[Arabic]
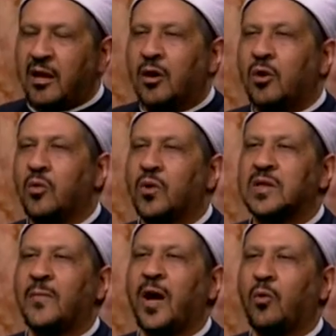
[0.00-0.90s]
هو
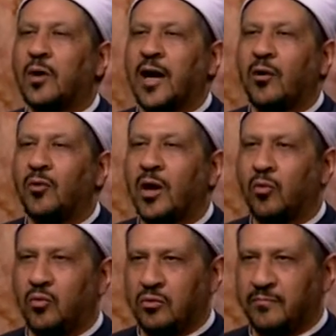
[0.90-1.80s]
تمحور حوله
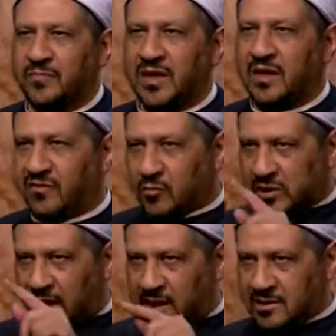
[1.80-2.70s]
اللي في
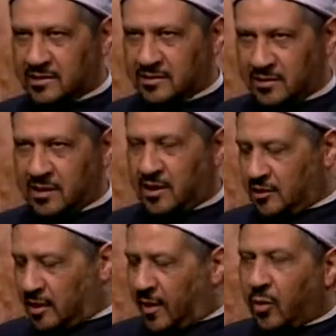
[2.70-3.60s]
المثلث
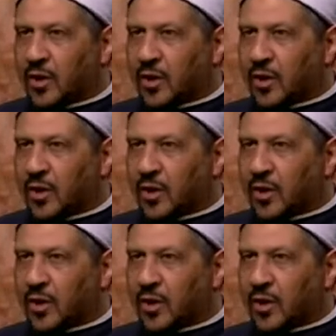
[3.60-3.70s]
تمحور